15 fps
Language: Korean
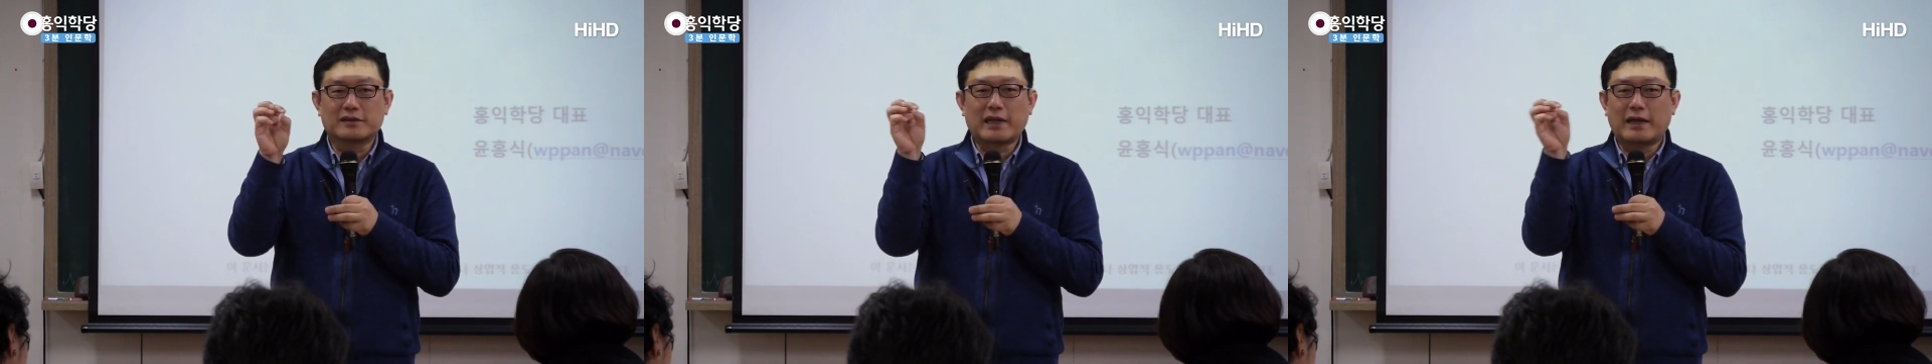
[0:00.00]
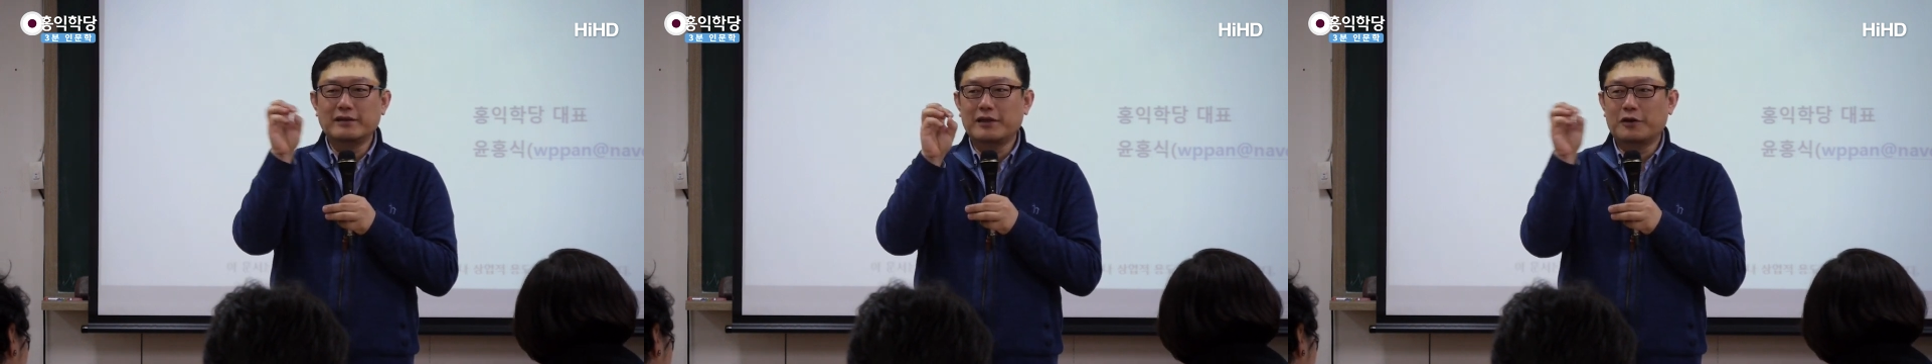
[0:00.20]

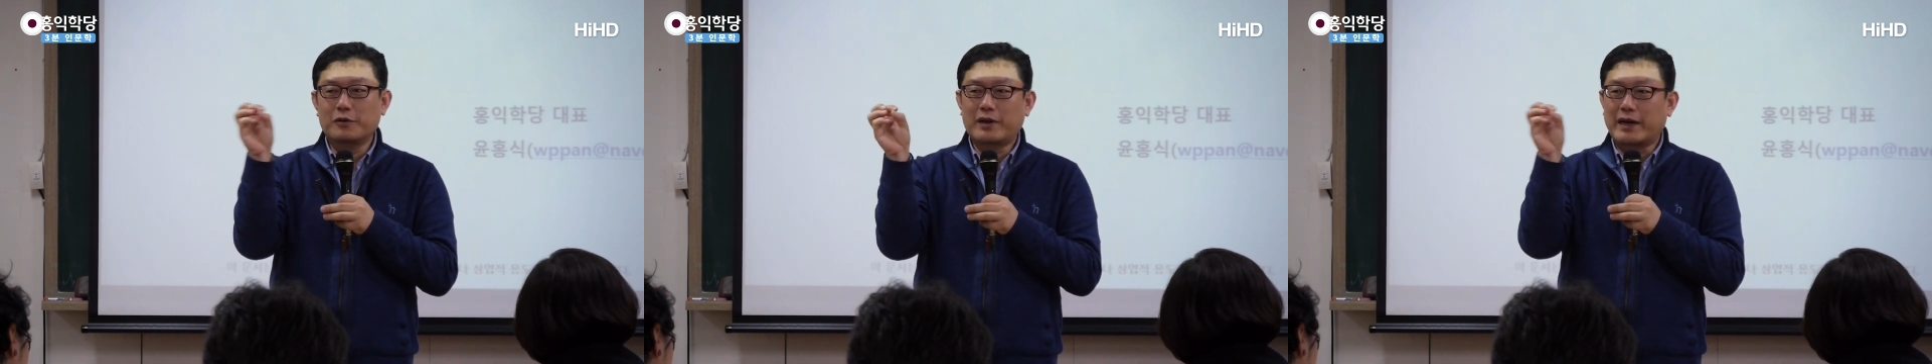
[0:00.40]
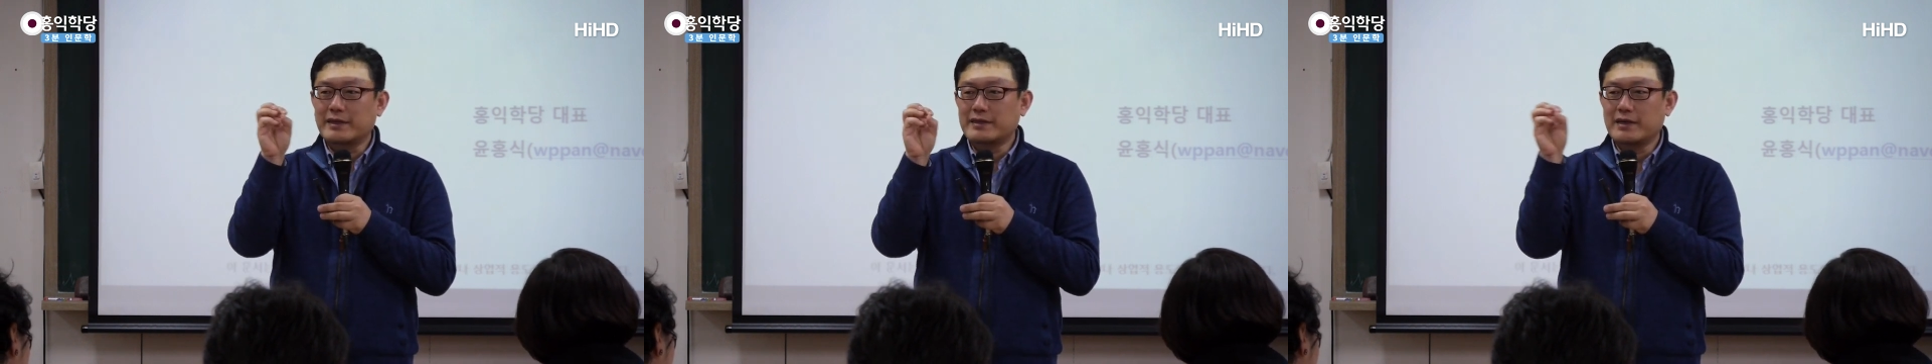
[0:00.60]
딴
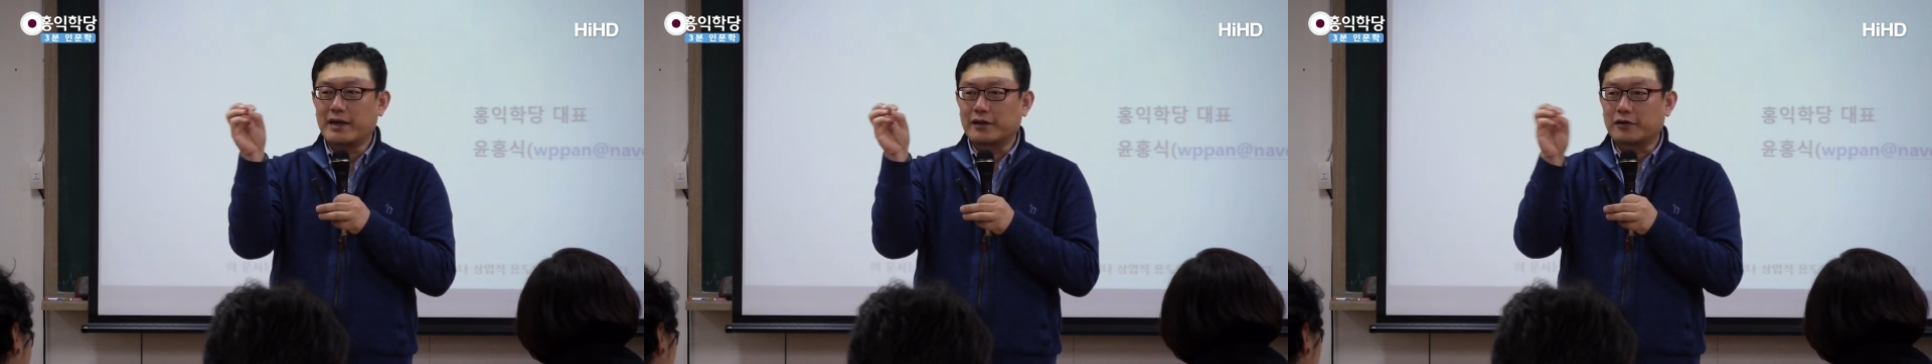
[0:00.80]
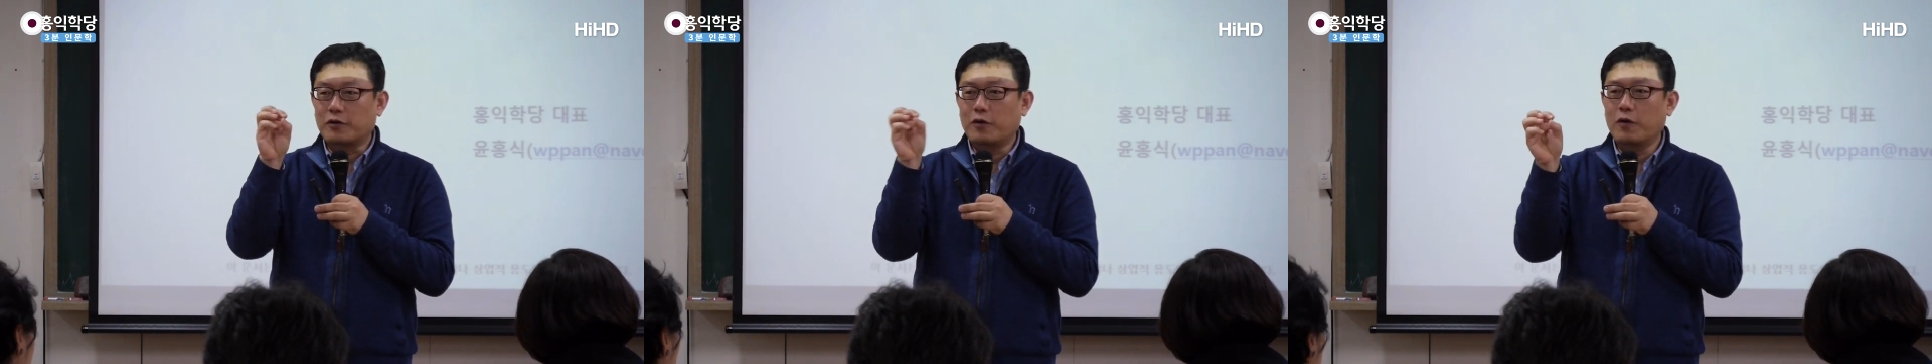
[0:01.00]
데로 가지
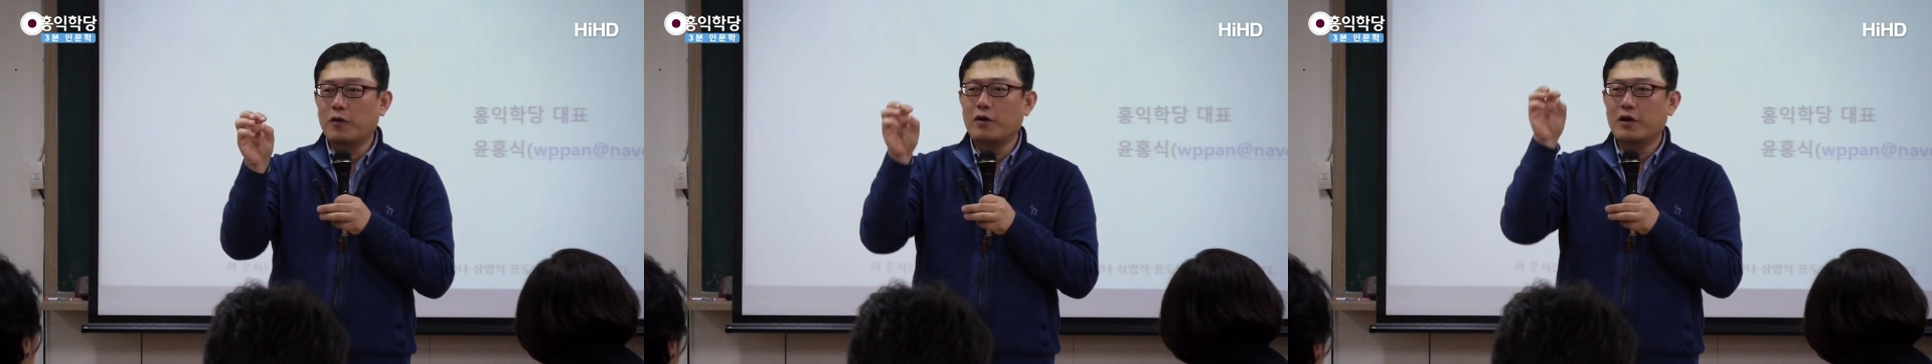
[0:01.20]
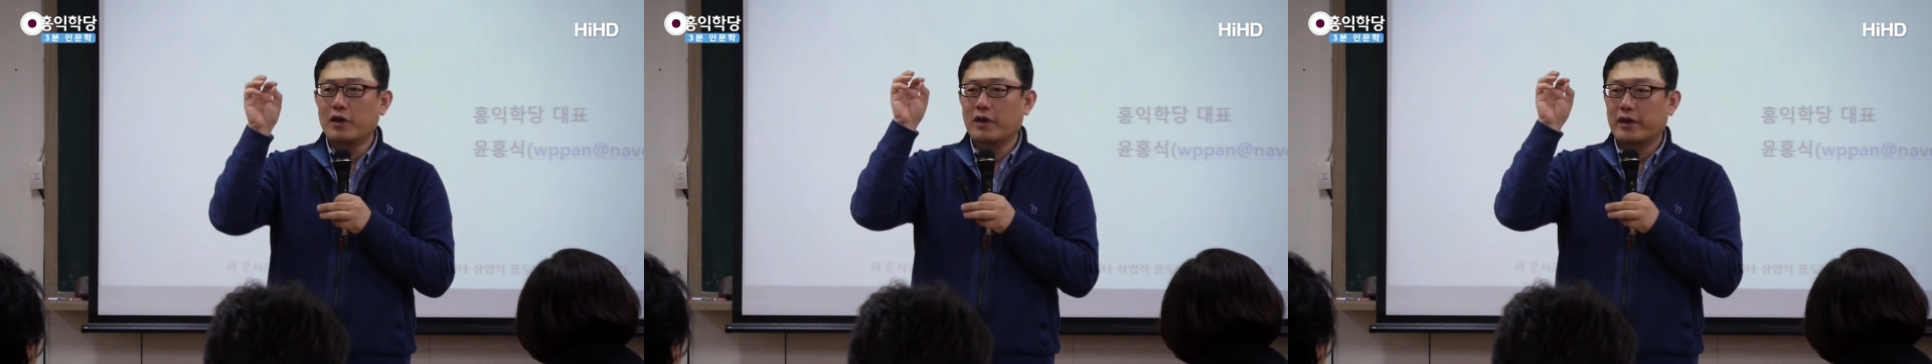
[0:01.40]

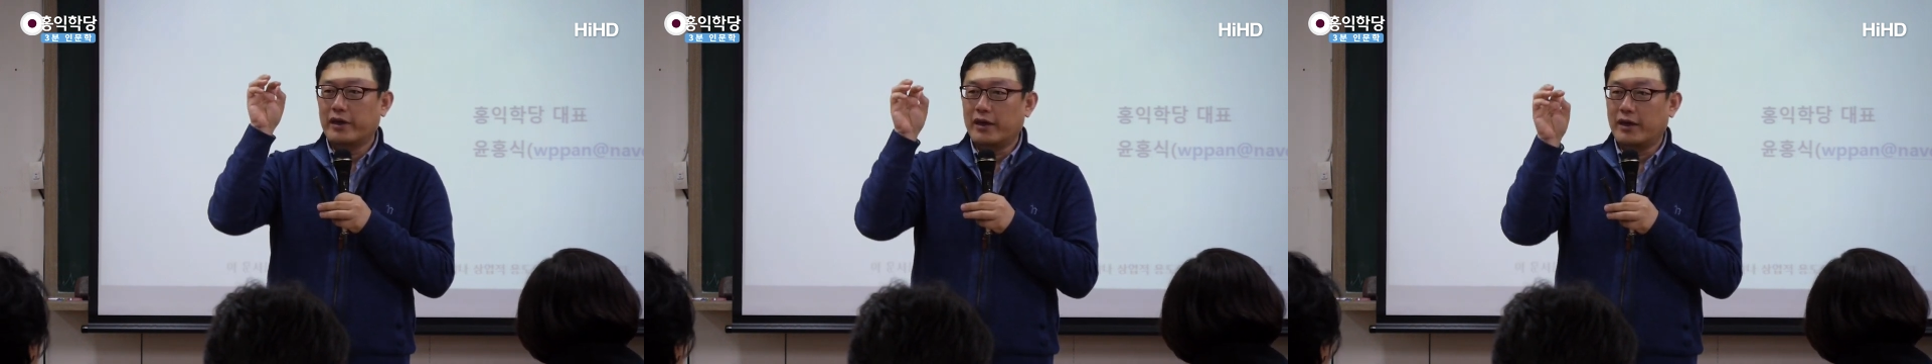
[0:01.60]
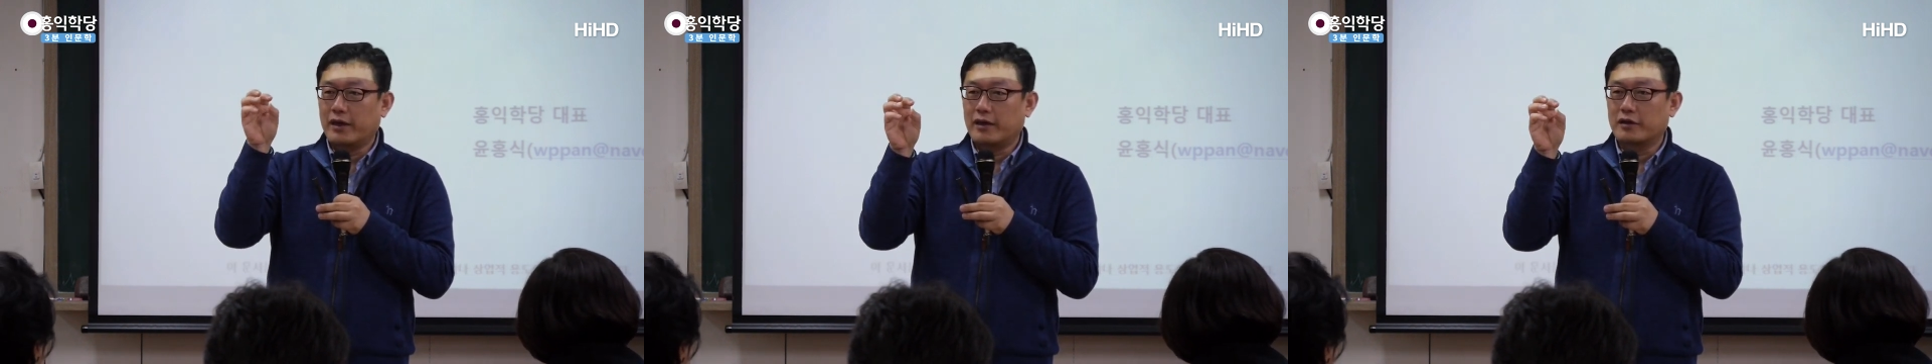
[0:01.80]
않고
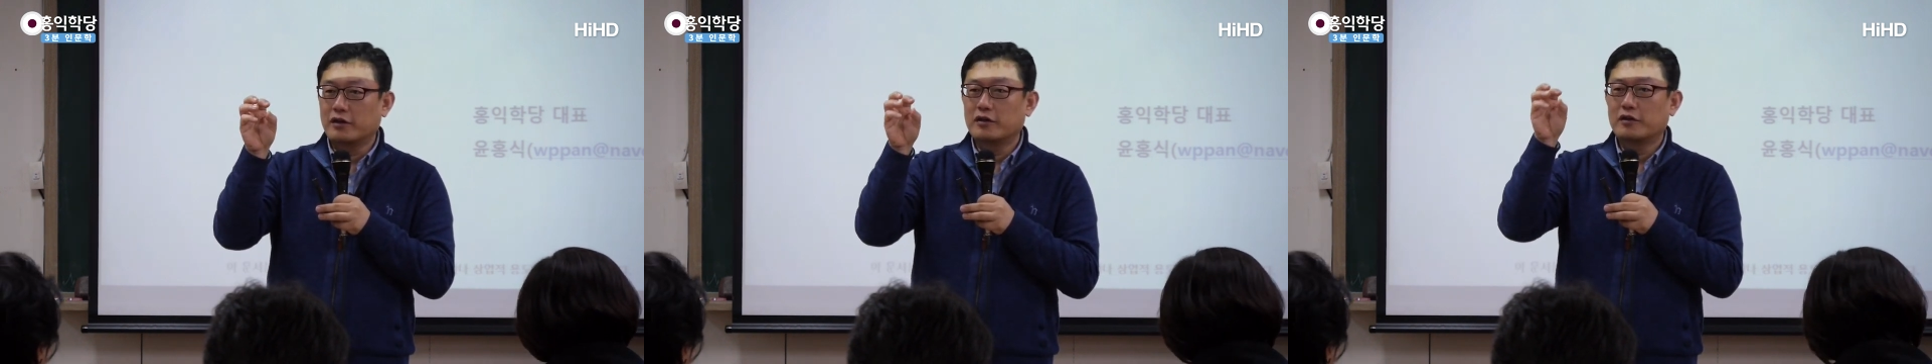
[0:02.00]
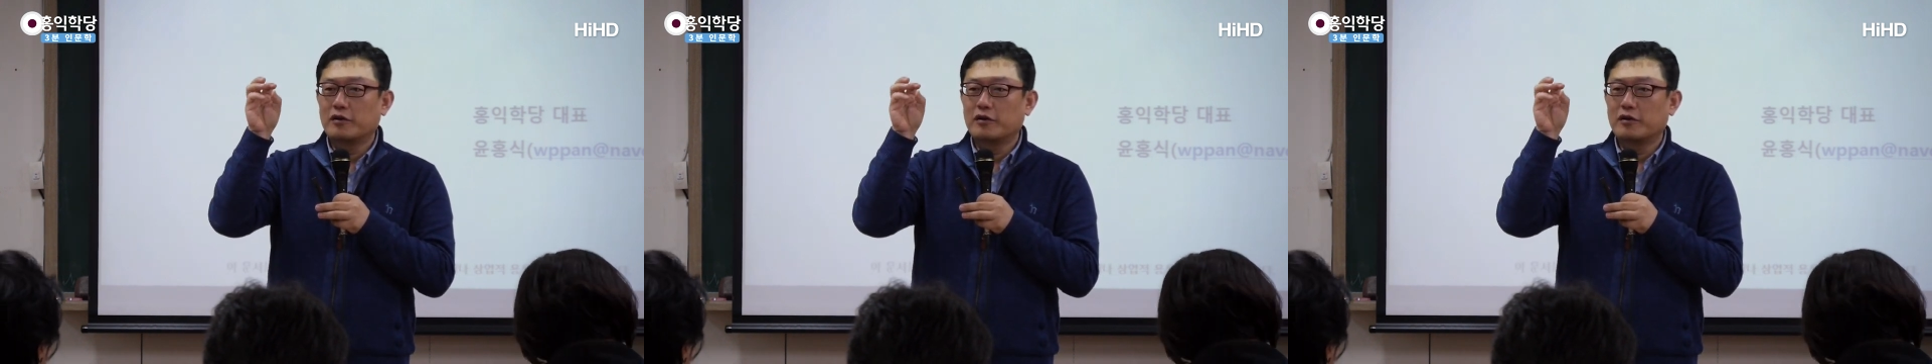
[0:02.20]
예,